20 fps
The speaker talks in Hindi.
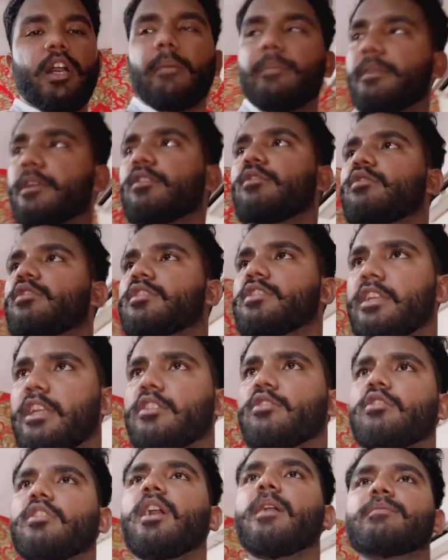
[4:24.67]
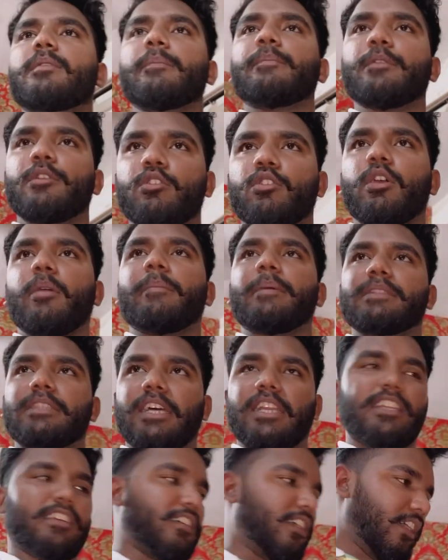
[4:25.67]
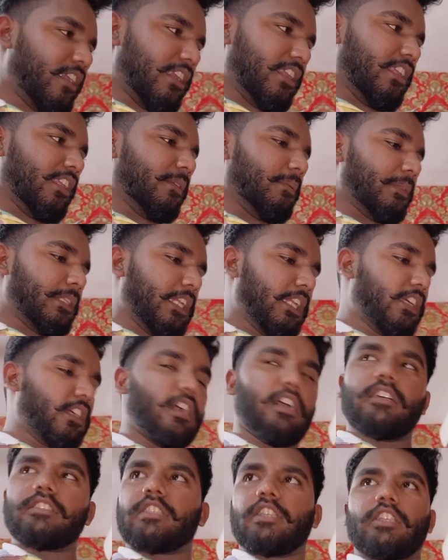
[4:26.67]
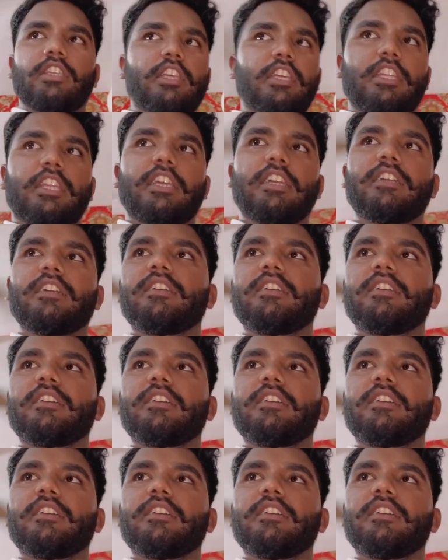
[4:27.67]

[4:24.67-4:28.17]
अभी इसने जो ना आपके पिनों का पता निकाल लिया पता नहीं कहाँ से ये